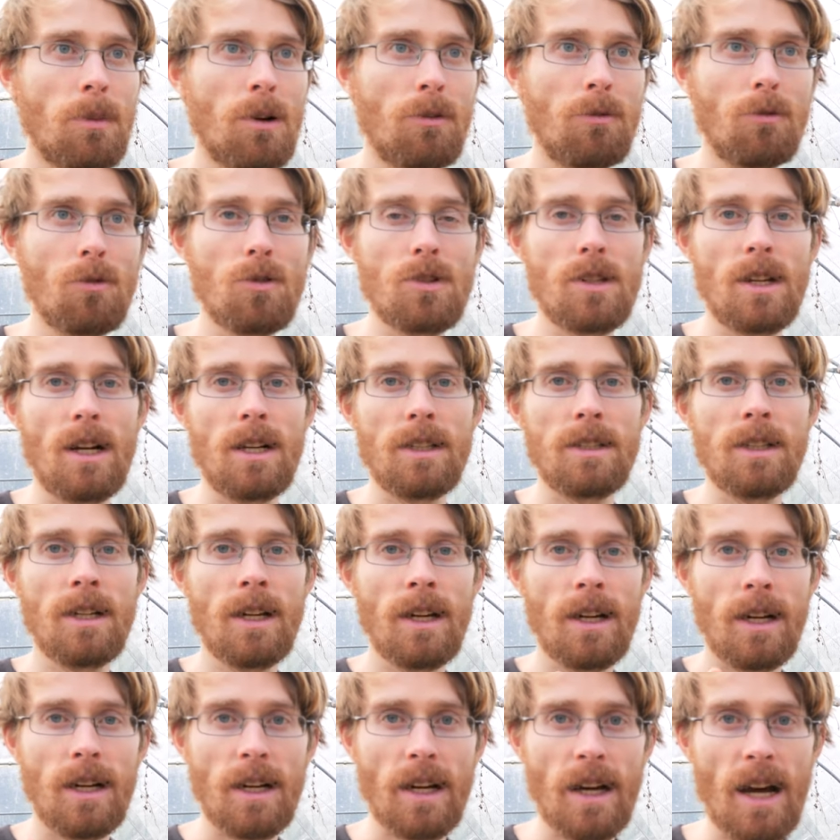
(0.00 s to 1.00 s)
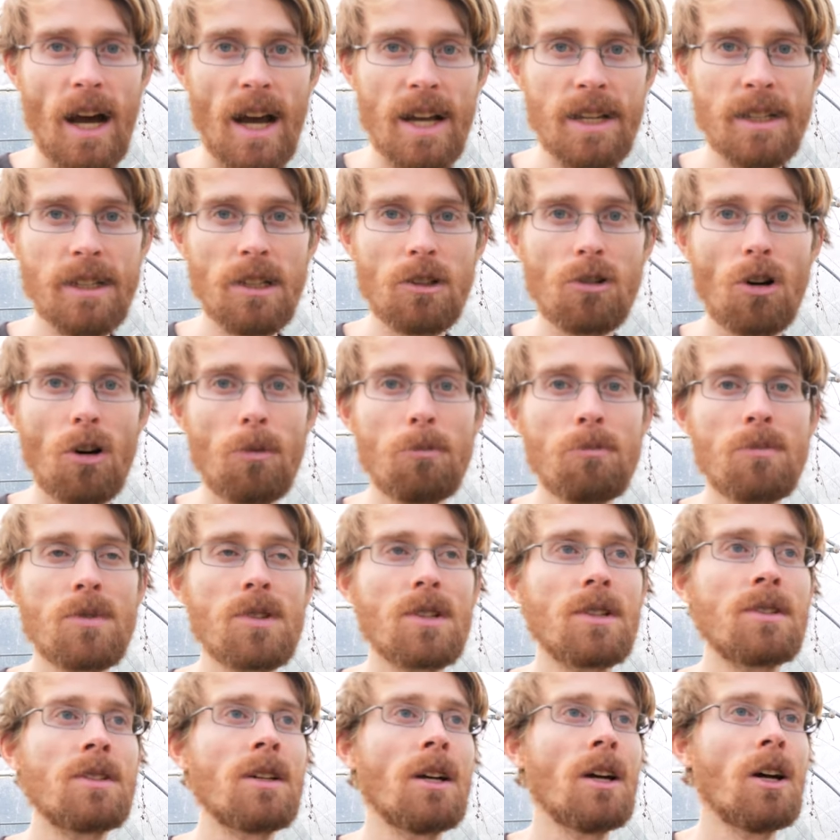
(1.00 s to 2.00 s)
mehr, wo sie halt reingekommen
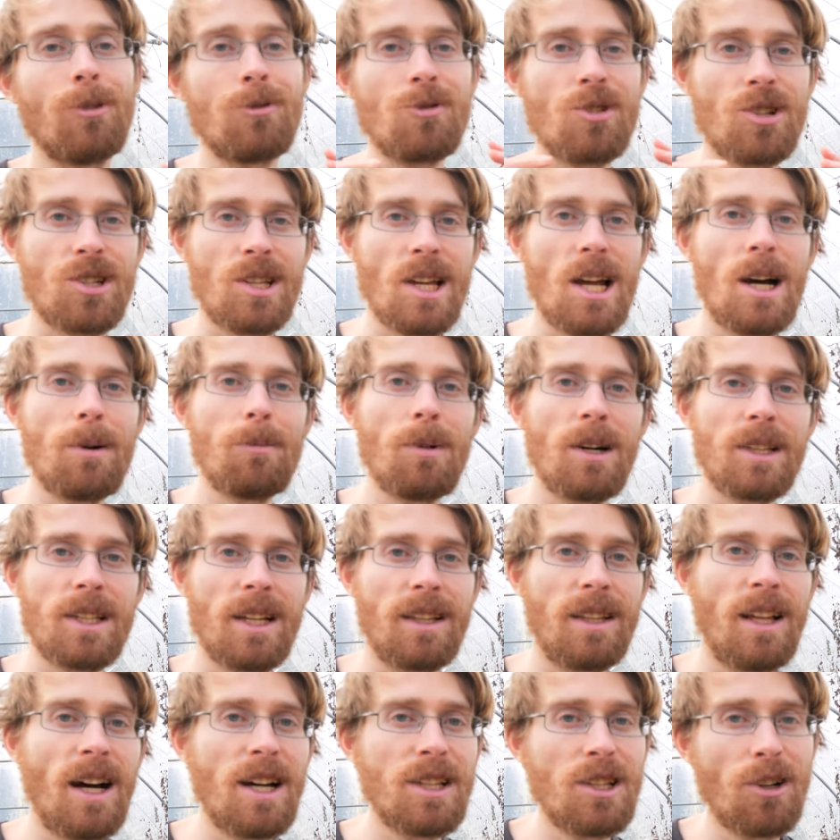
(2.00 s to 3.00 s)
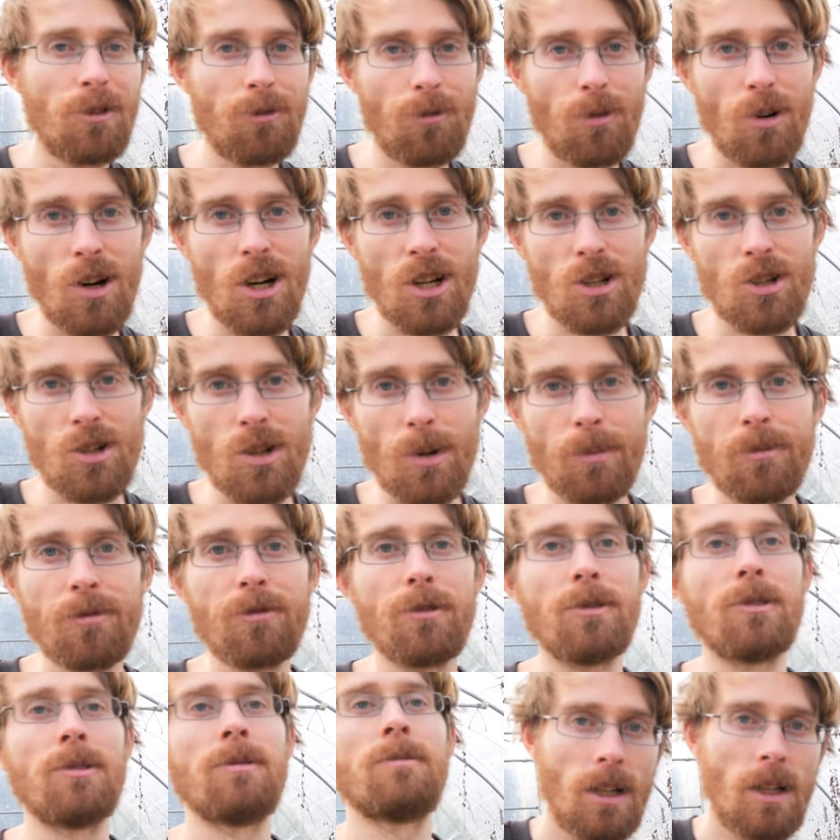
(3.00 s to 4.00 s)
sind und sterben halt dann leider vor
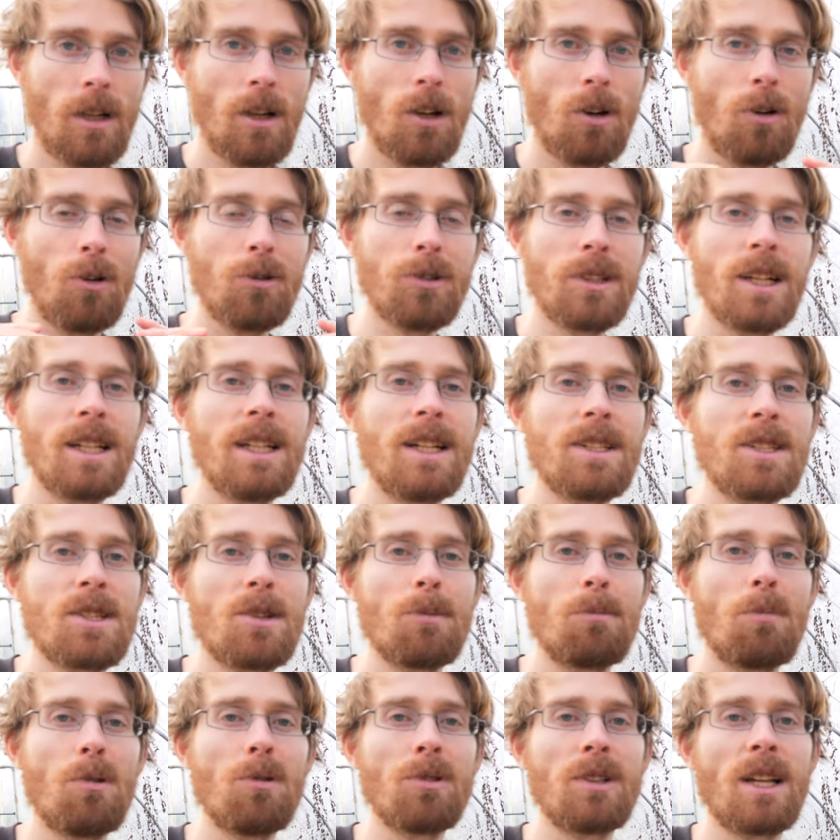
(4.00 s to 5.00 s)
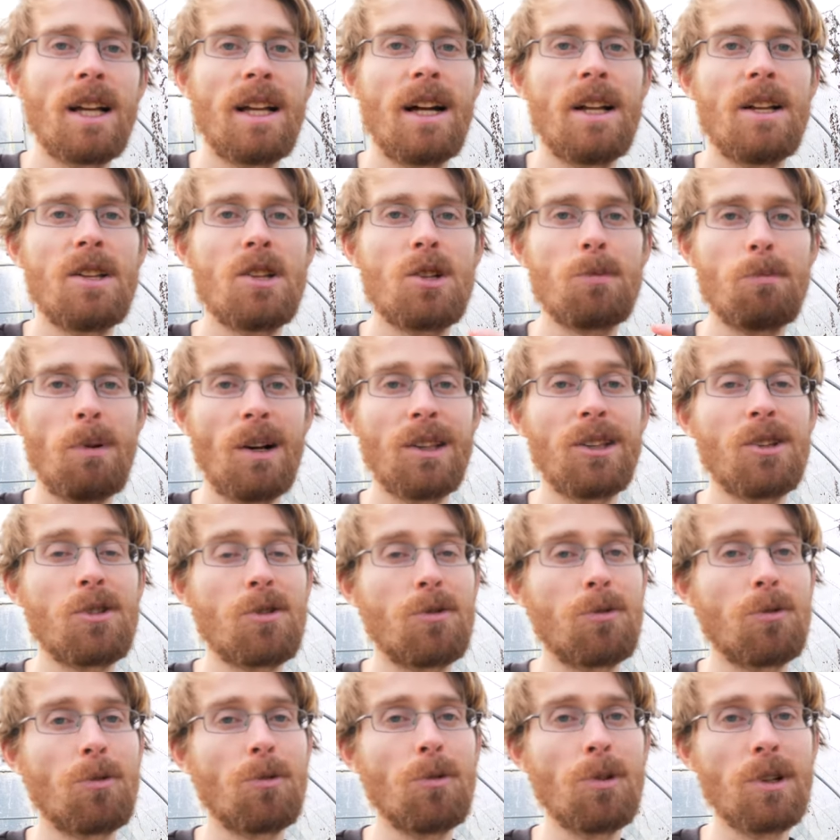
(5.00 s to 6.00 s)
Erschöpfung. Und der letzte Punkt, der ein entspanntes
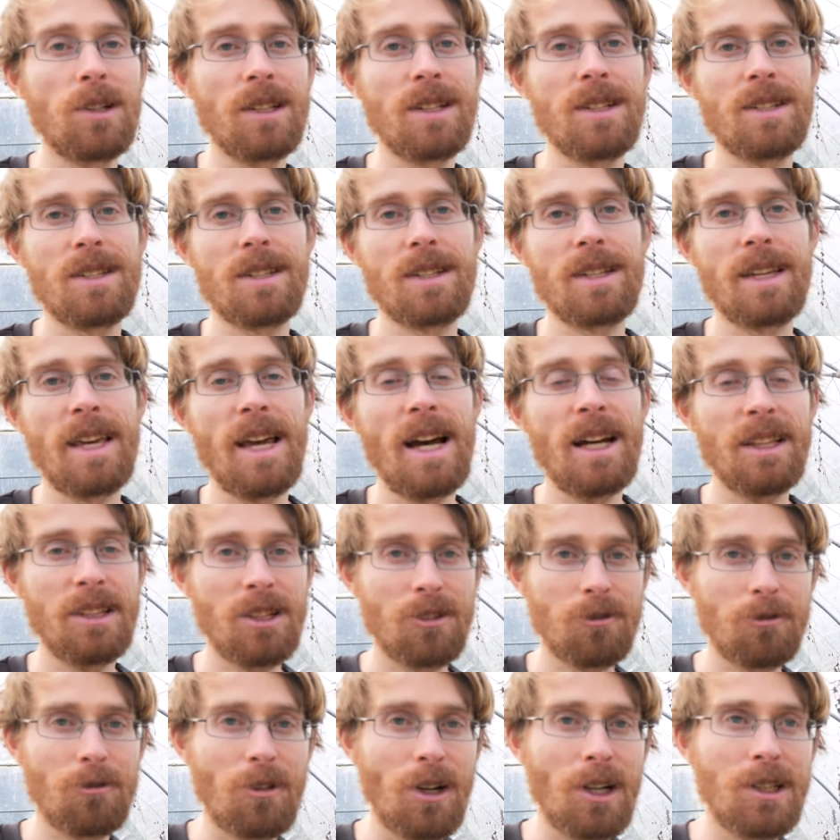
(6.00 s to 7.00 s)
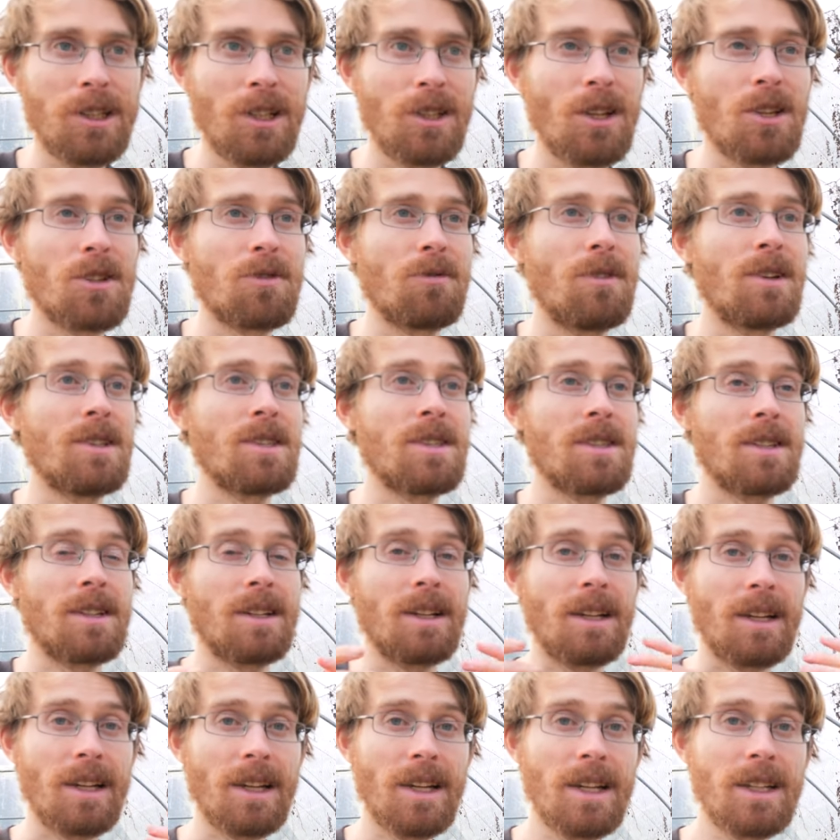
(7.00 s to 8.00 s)
und ruhiges Gärtnern verhindert, ist, wenn es
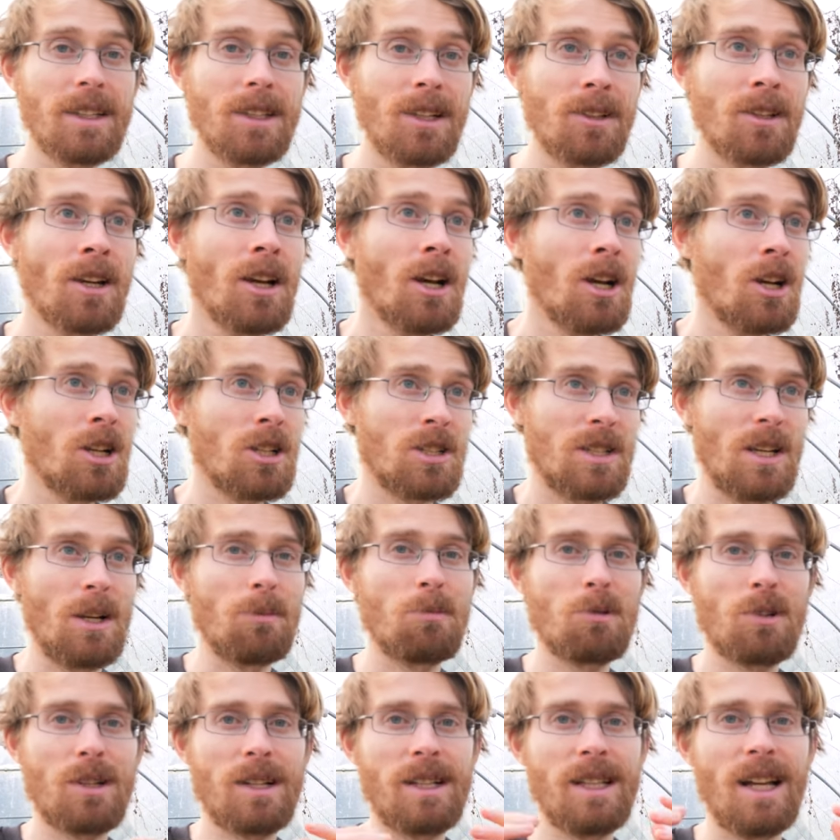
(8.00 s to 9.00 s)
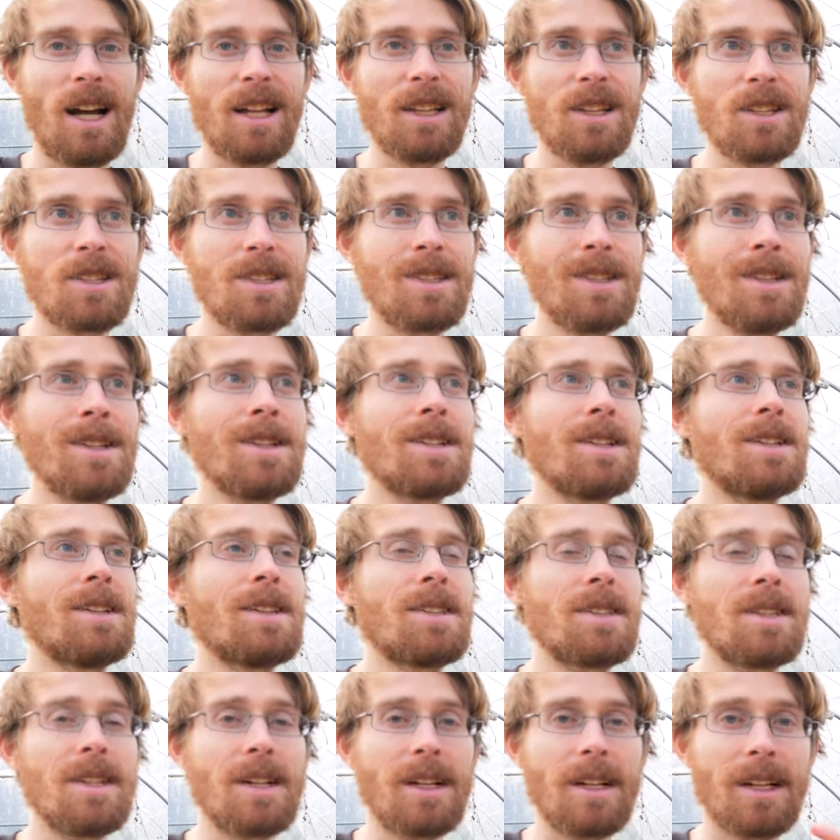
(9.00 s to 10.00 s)
regnet. Selbst kleines Nieseln
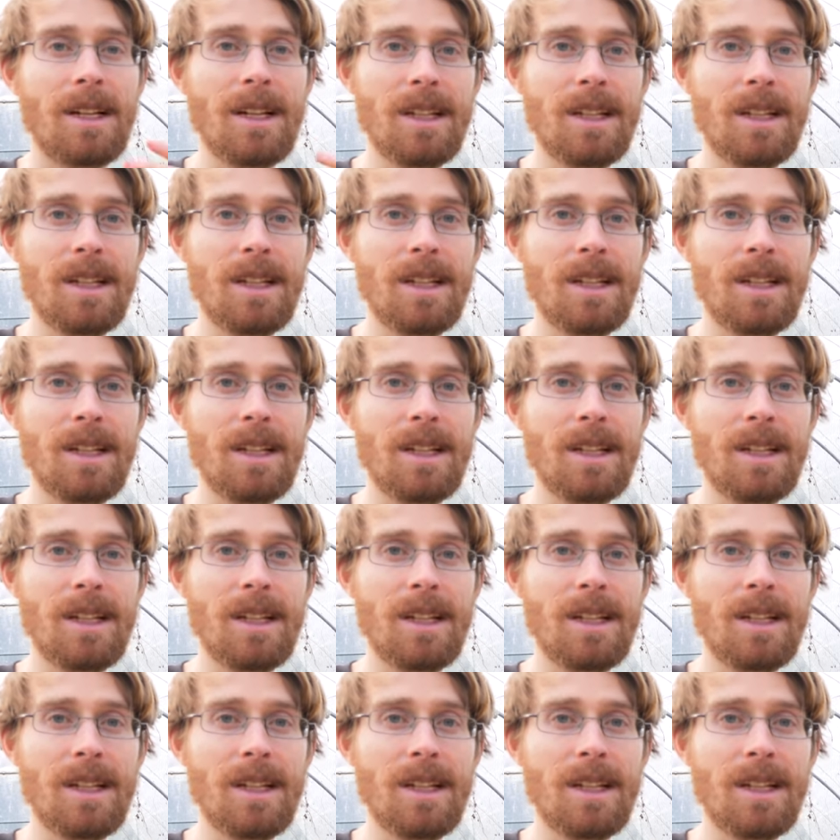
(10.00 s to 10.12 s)
ist hier